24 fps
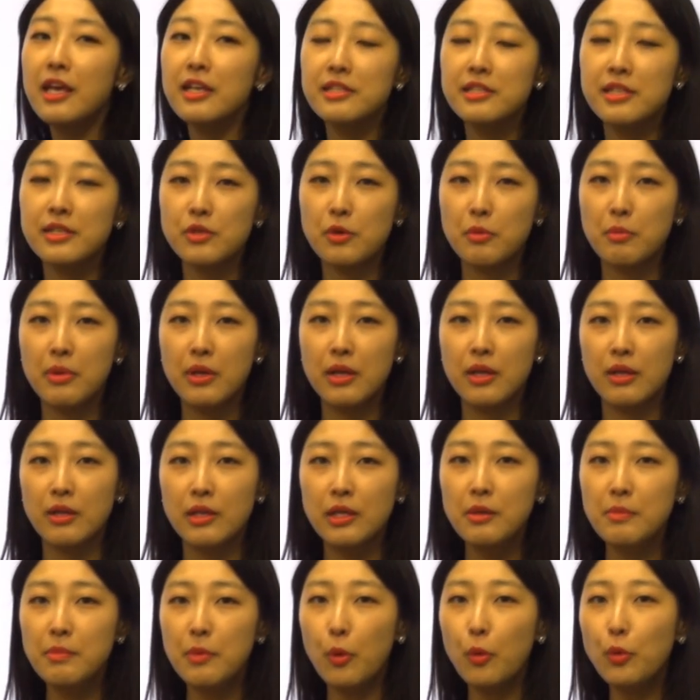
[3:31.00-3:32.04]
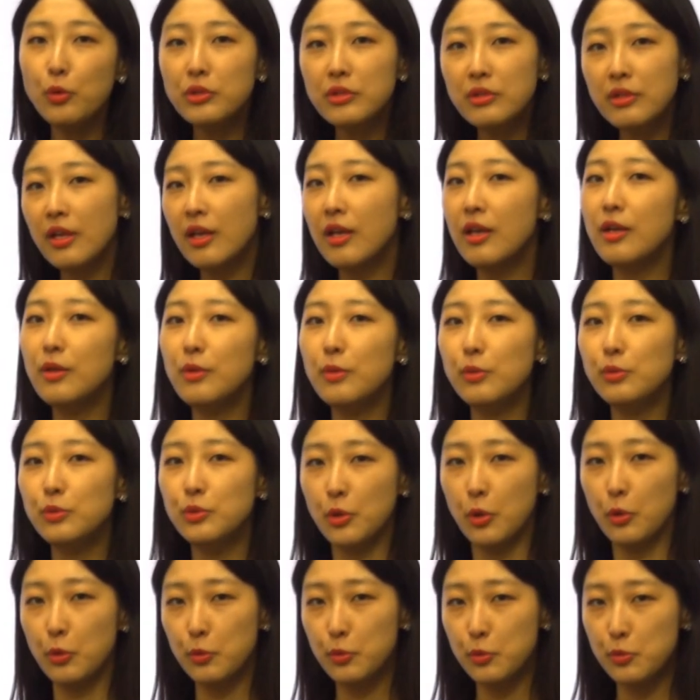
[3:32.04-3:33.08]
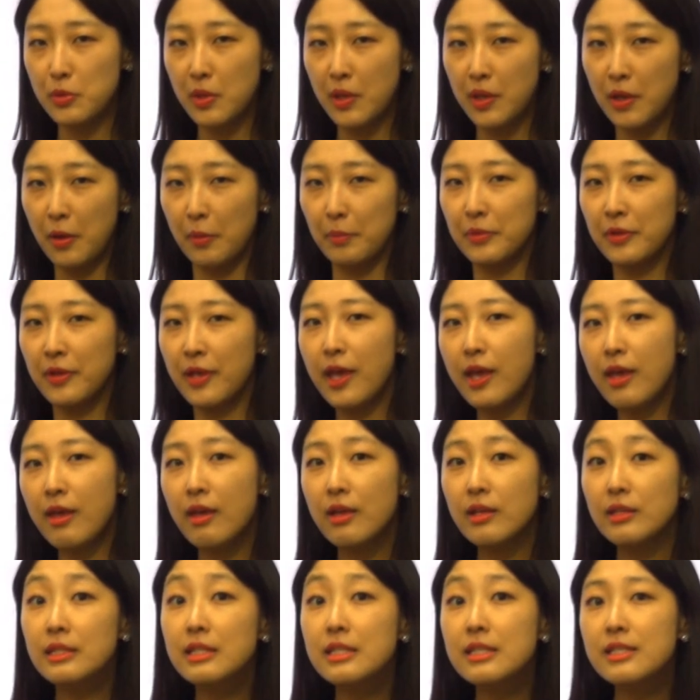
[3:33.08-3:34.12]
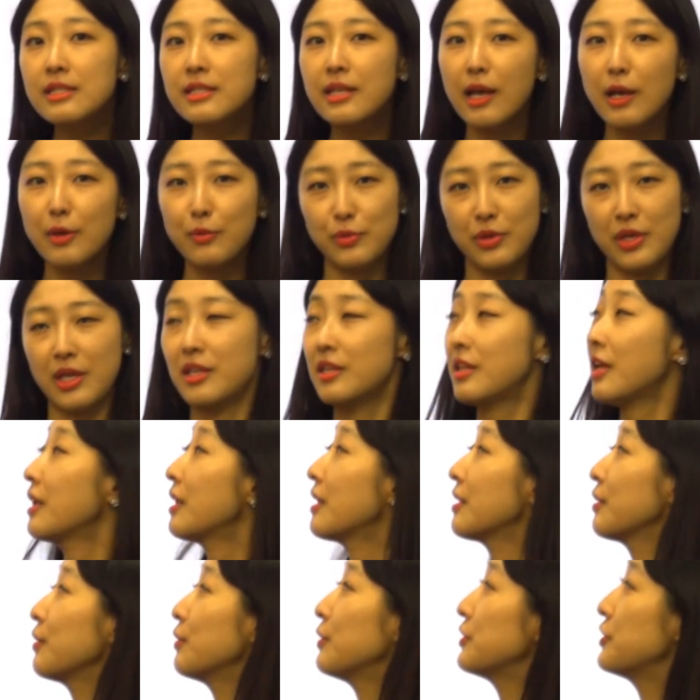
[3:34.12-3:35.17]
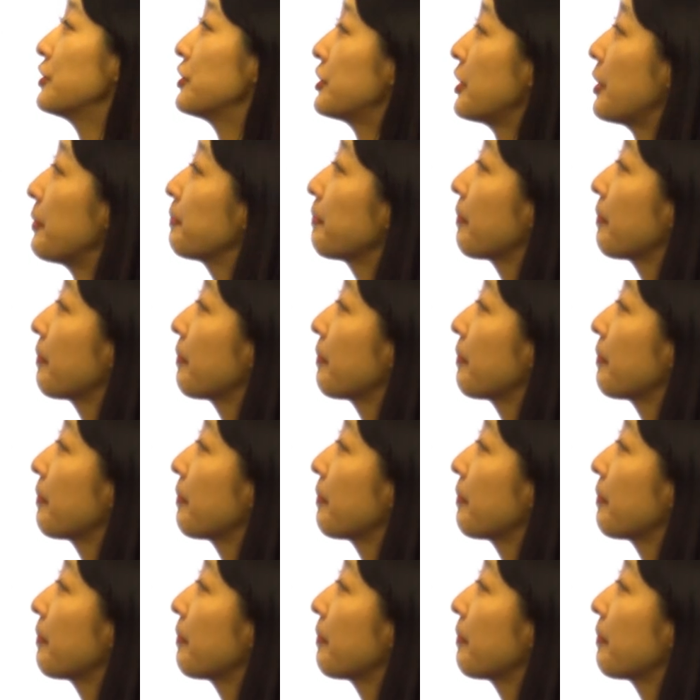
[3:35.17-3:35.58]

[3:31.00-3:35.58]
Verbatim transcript: 이제 정말 일명 호텔로도 전혀 선생이 없는 게 기차 위에 있다라는 것이죠.